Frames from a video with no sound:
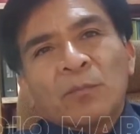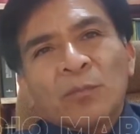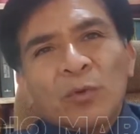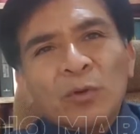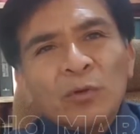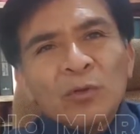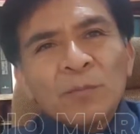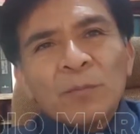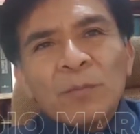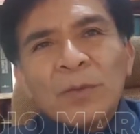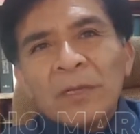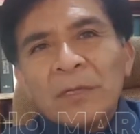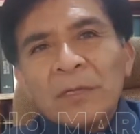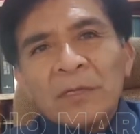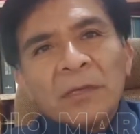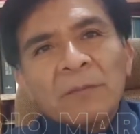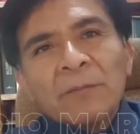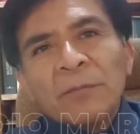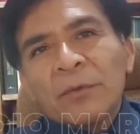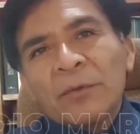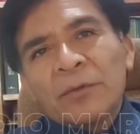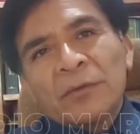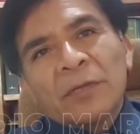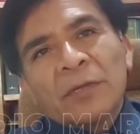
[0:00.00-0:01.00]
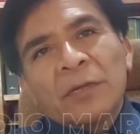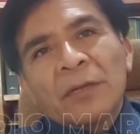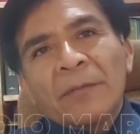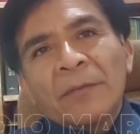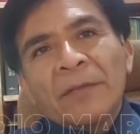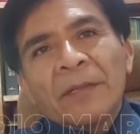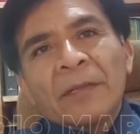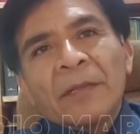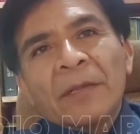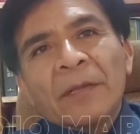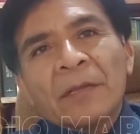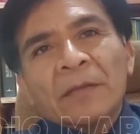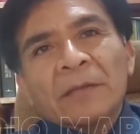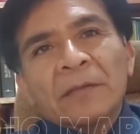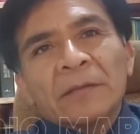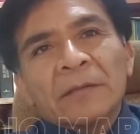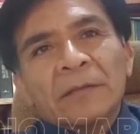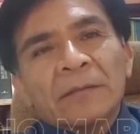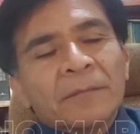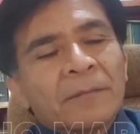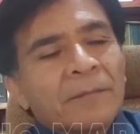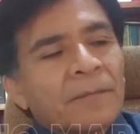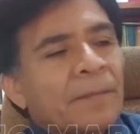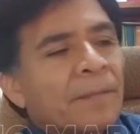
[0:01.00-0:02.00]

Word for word: Dos principios elementales.